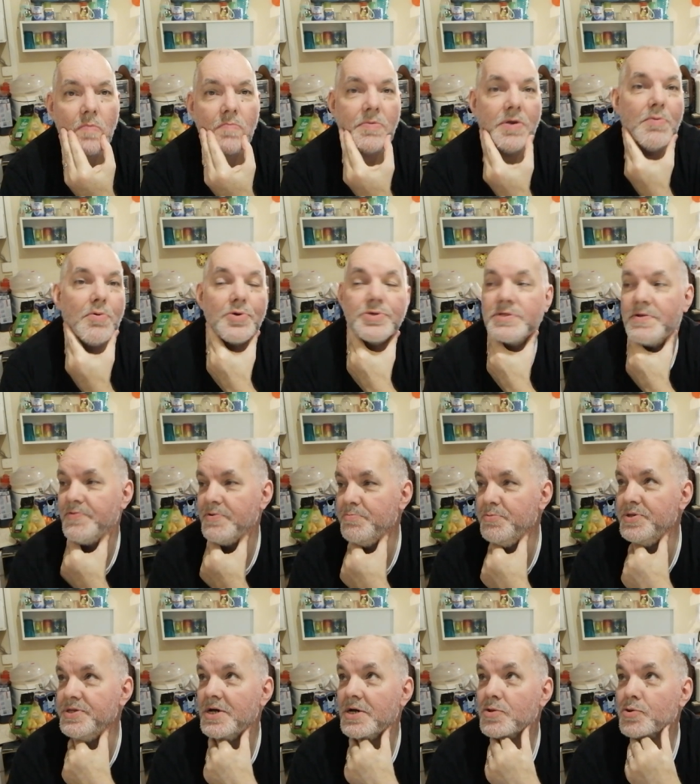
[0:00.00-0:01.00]
Mais bon, ça fait
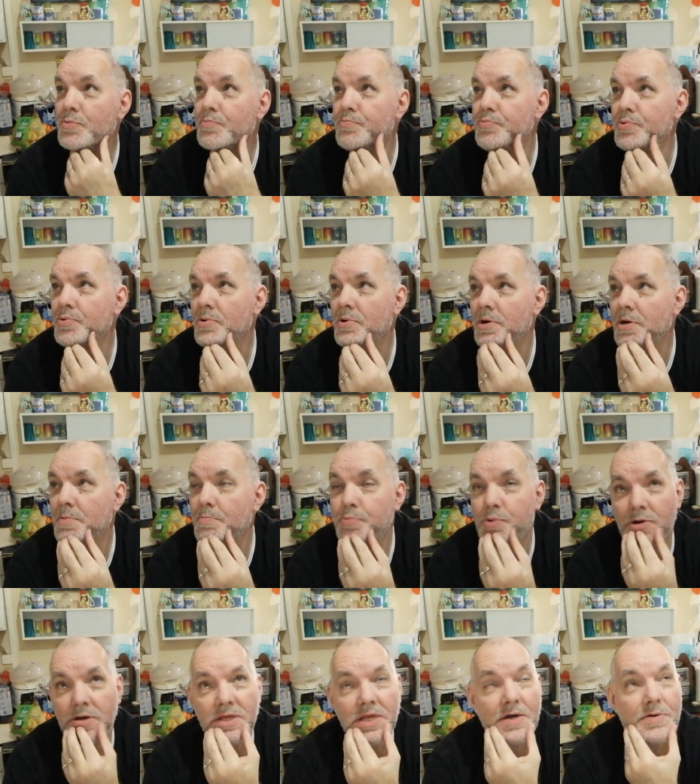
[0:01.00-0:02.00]
bizarre de plus,
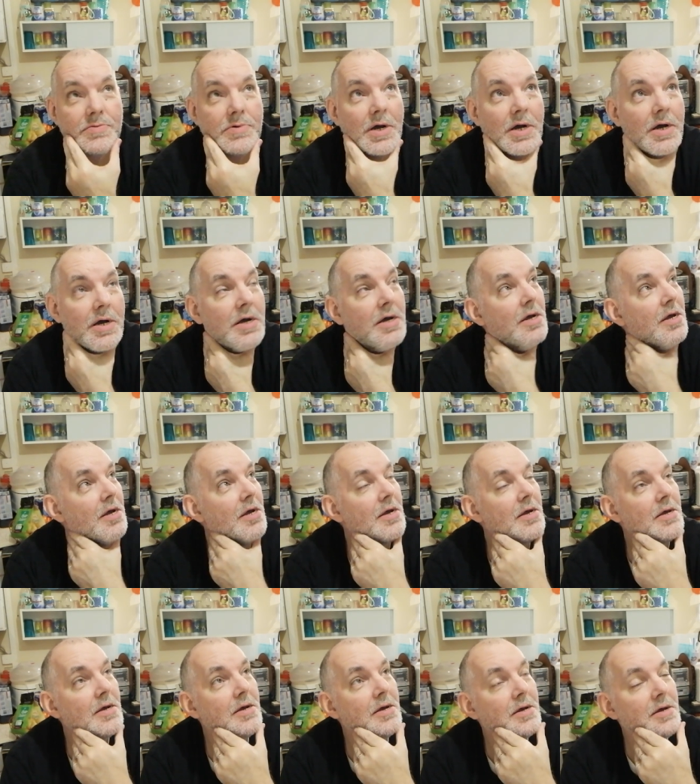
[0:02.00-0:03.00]
plus rien avoir.
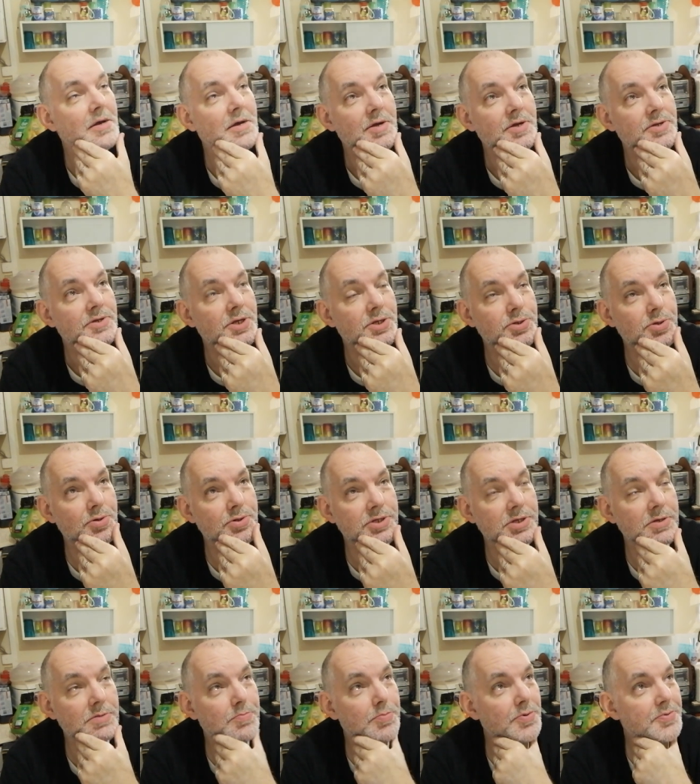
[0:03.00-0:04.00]
C'est sûr,
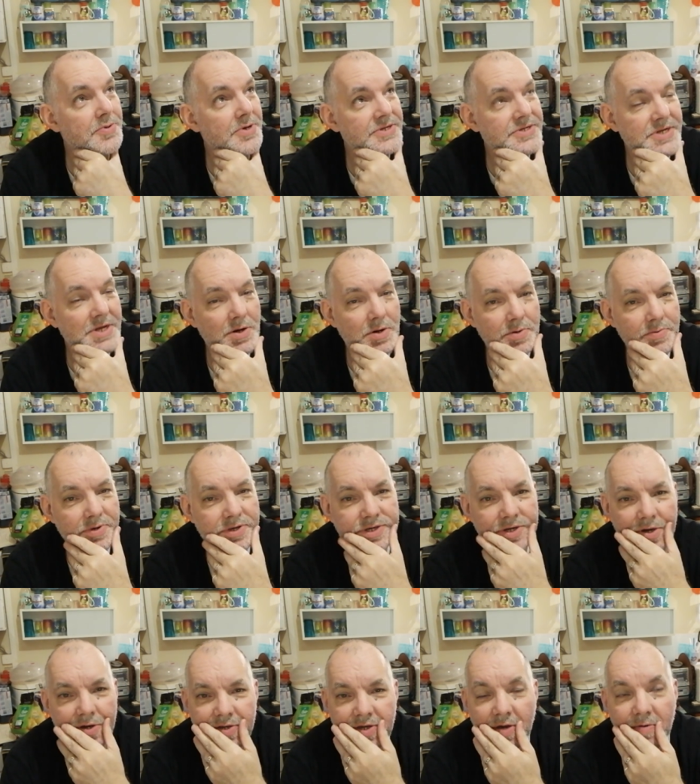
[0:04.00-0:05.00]
c'est plus facile à enlever
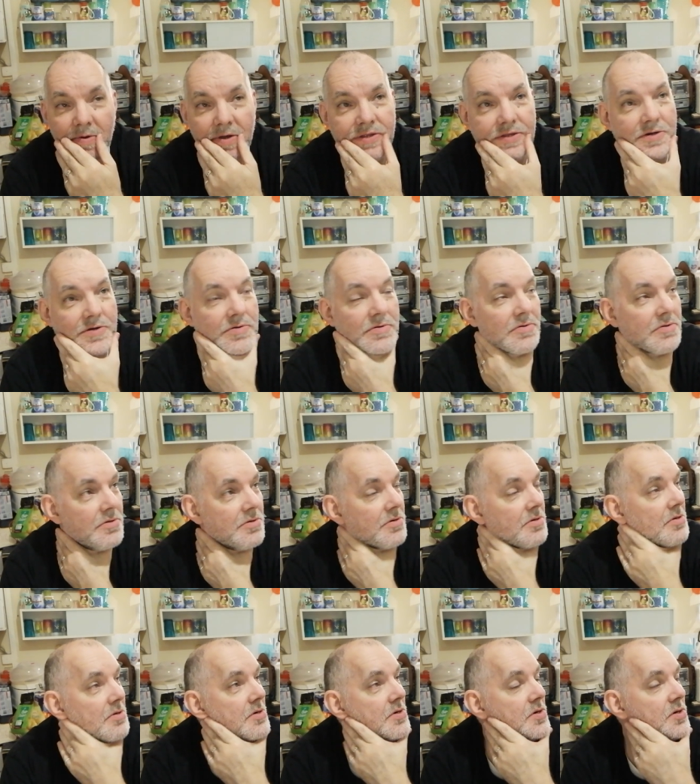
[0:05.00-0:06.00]
qu'à mettre. Hein.
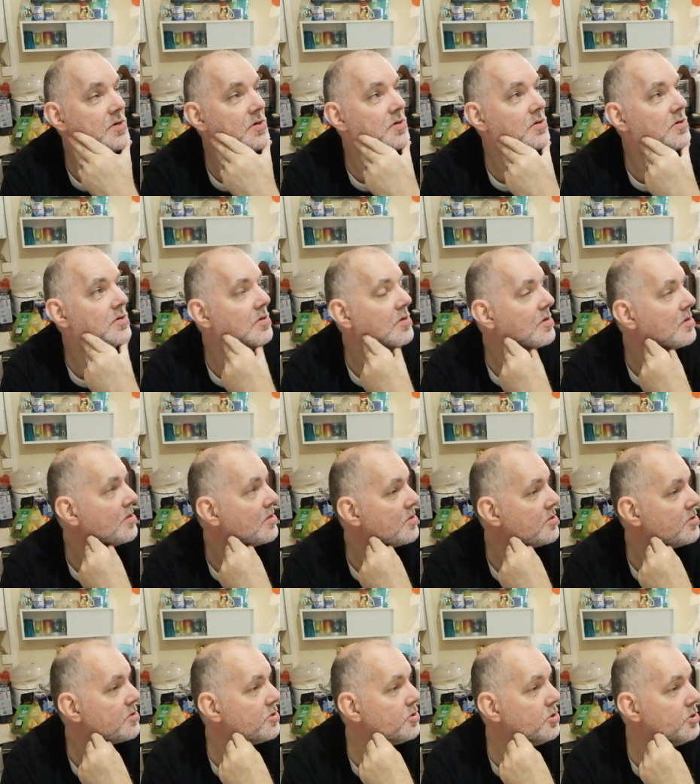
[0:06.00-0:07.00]

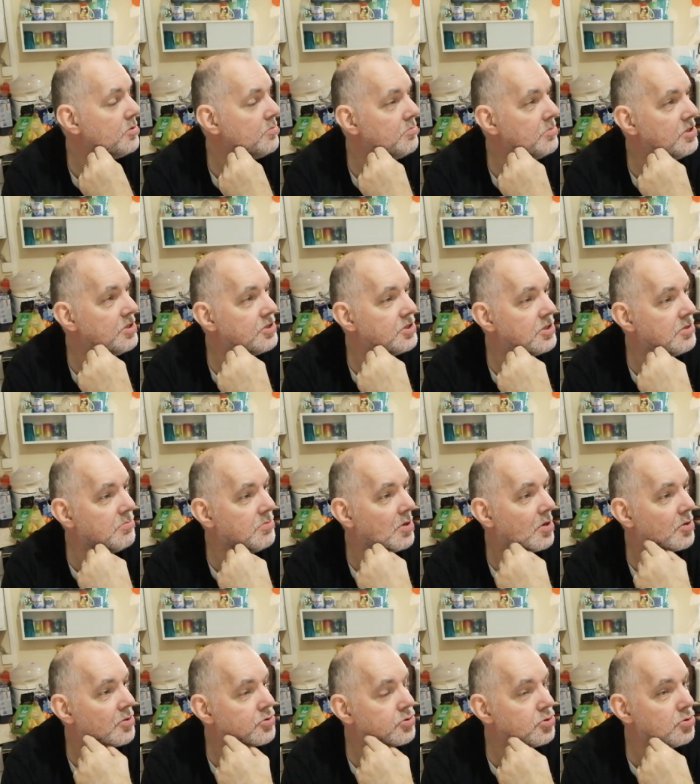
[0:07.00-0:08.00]
J'ai mis,
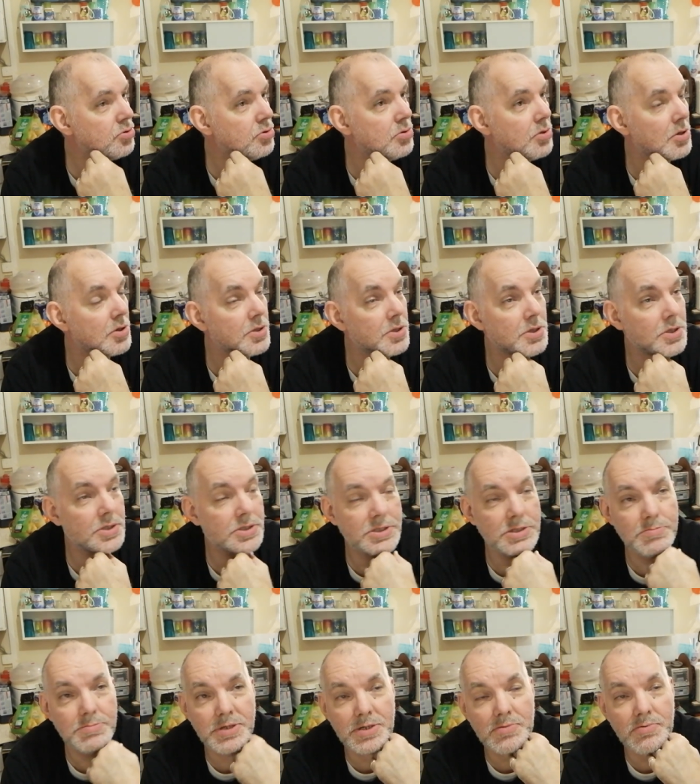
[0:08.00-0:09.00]
en tout,
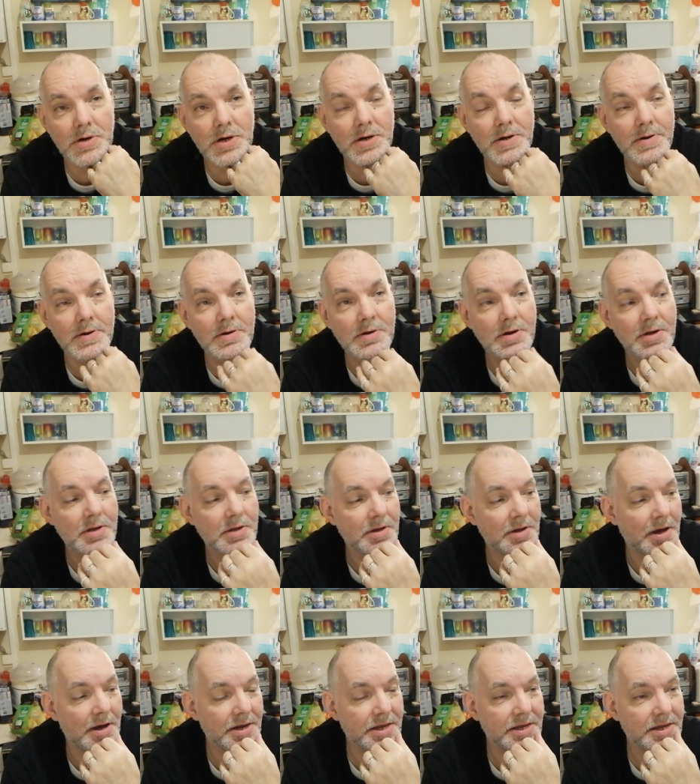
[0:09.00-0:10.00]
j'ai mis quoi
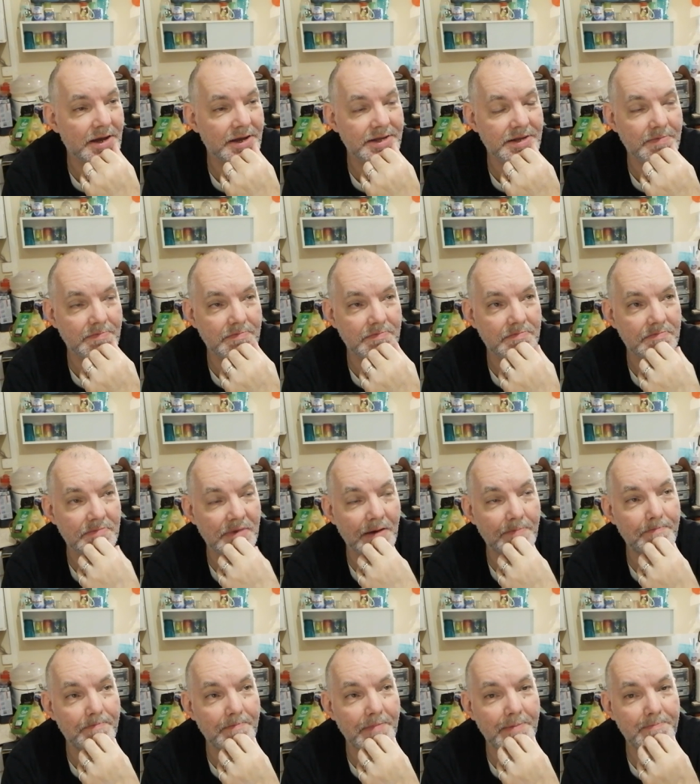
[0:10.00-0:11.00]
Allez,
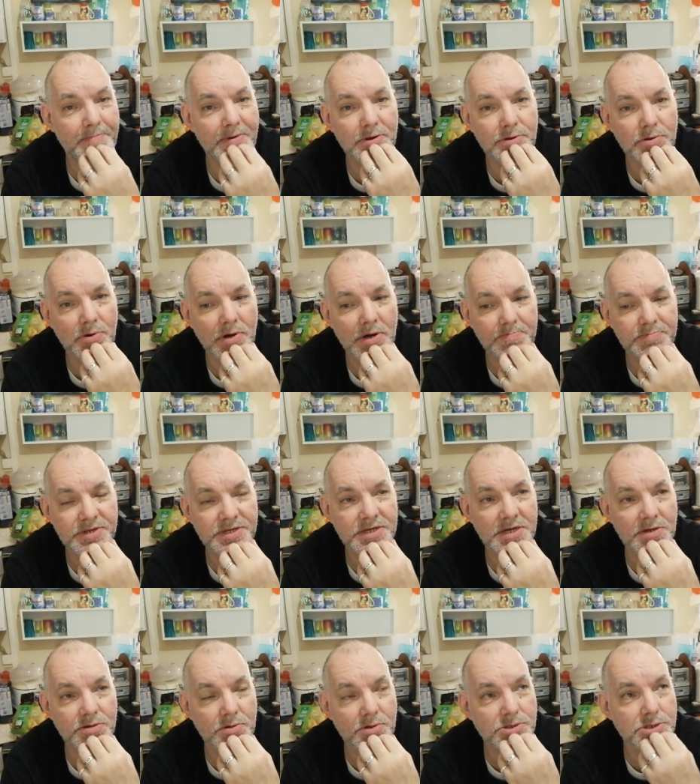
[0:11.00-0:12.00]
même pas une heure, un petit
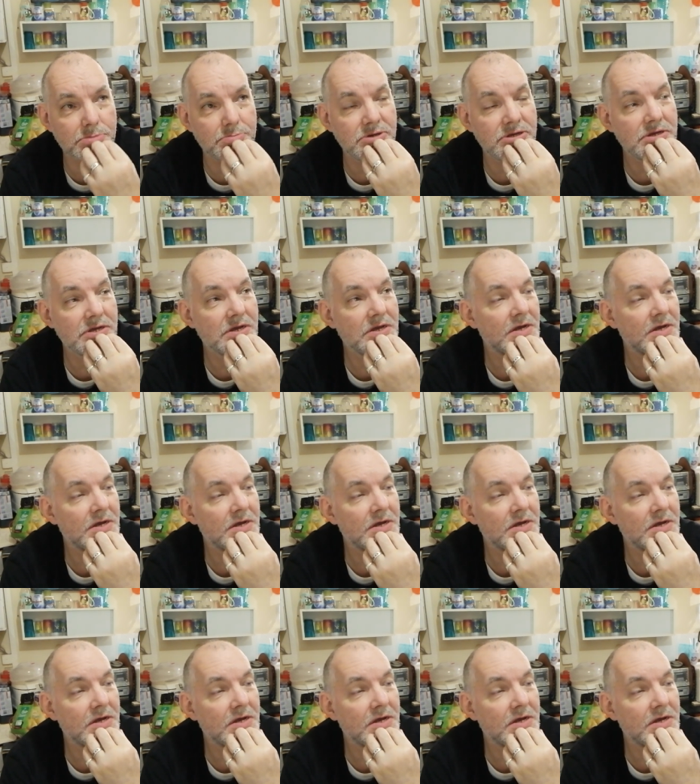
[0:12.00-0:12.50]
quart d'heure, j'ai mis.